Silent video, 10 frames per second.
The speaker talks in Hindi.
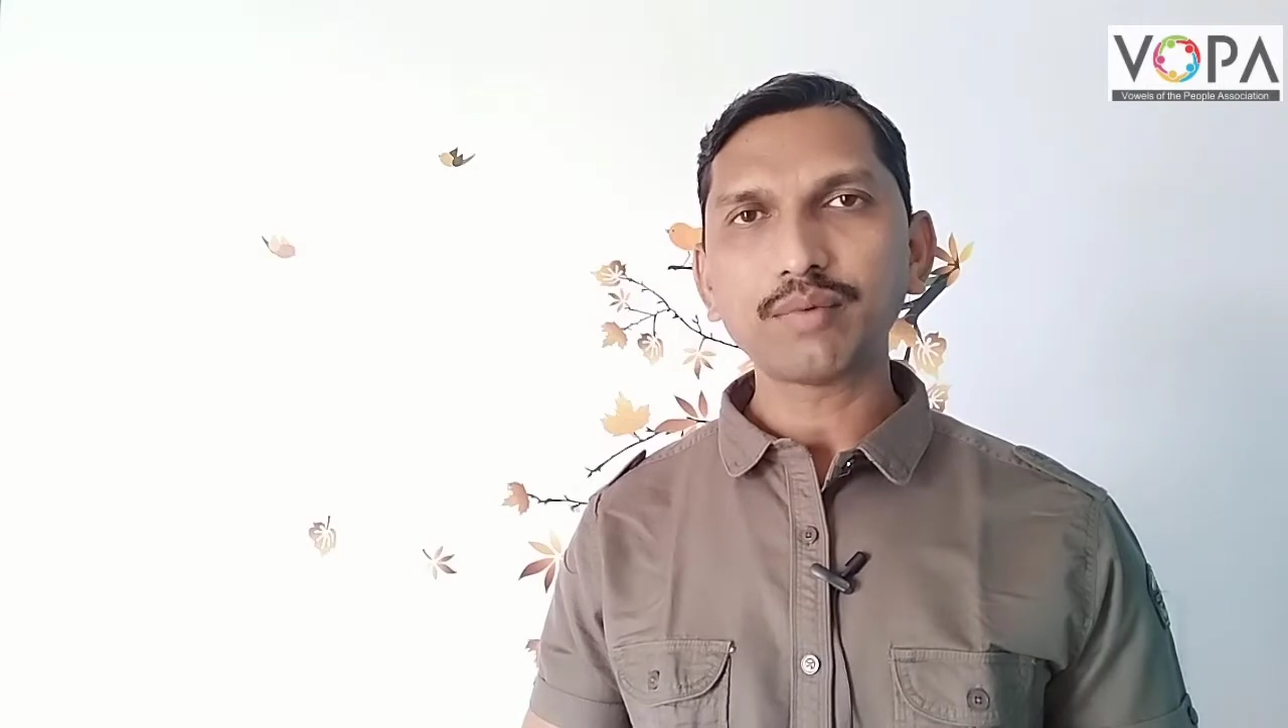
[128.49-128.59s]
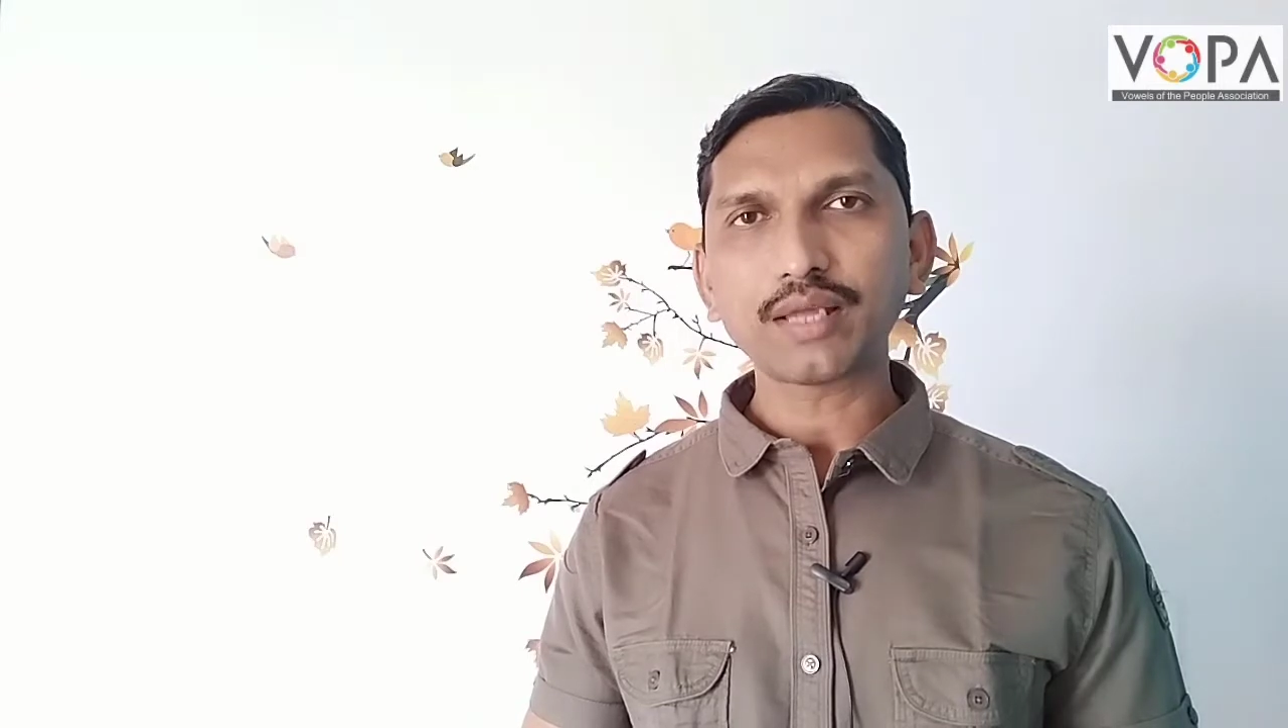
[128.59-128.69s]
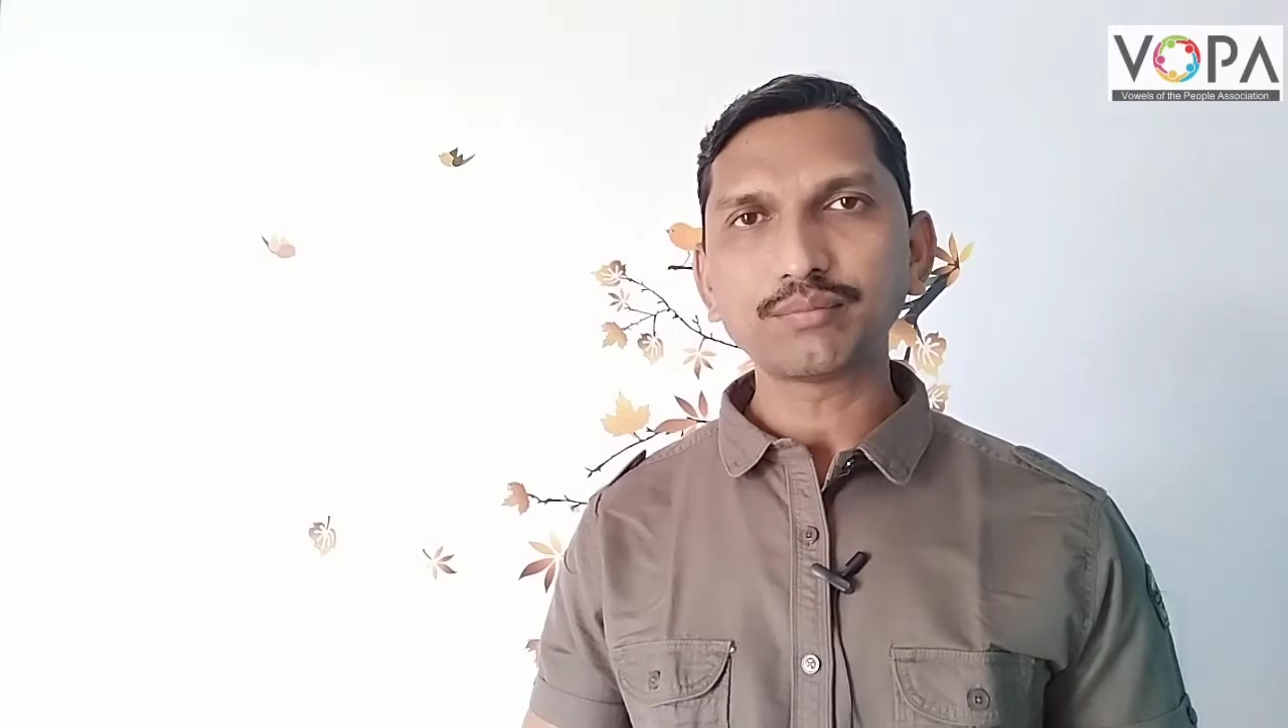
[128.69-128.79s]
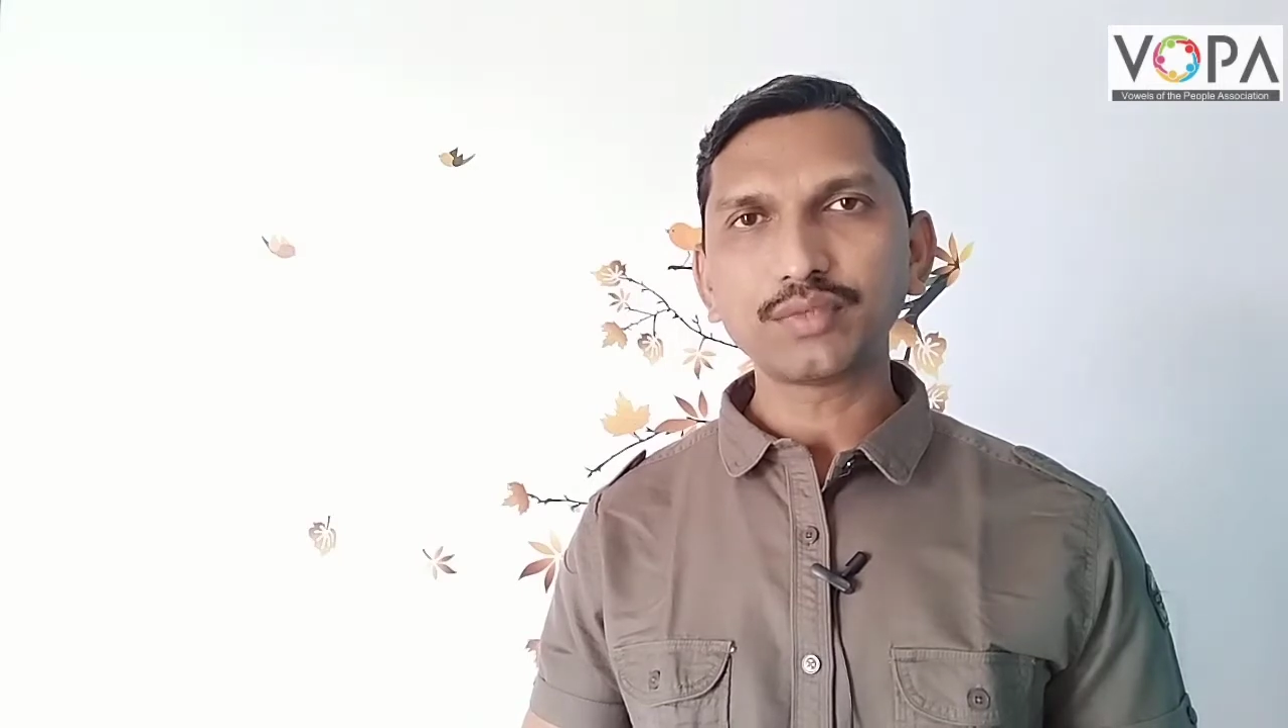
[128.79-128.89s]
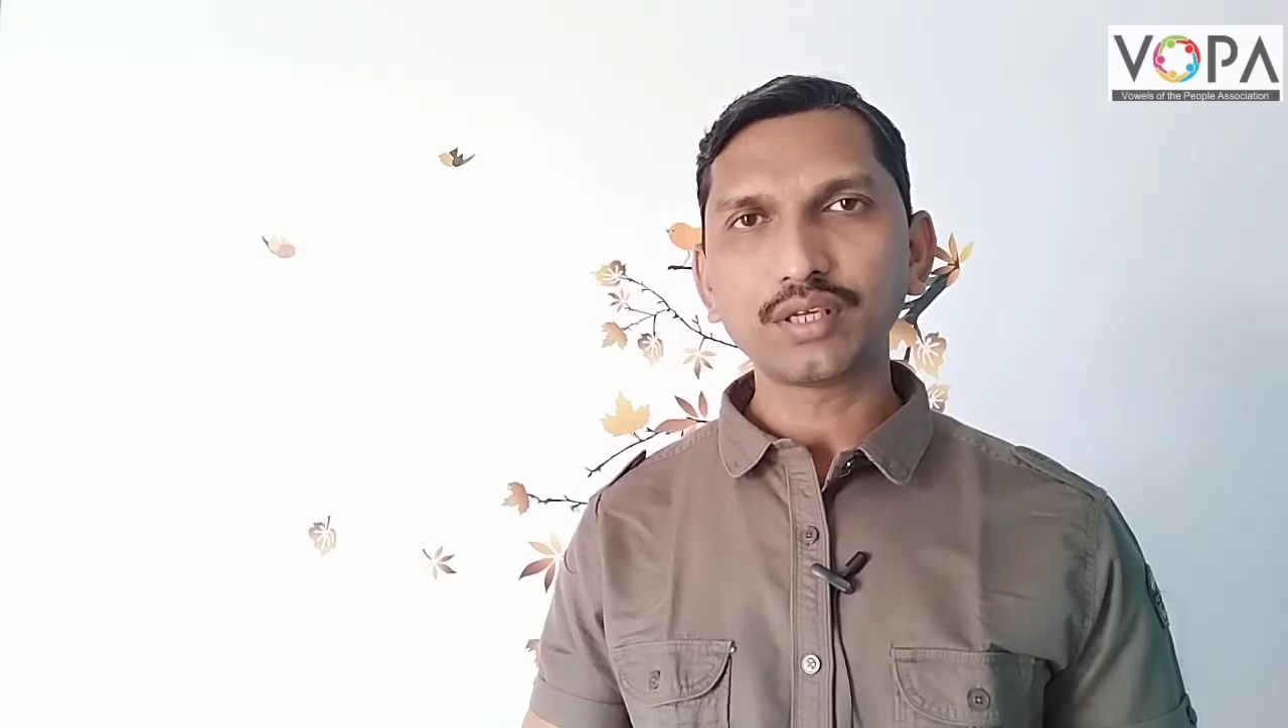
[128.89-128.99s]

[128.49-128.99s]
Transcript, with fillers: आदमी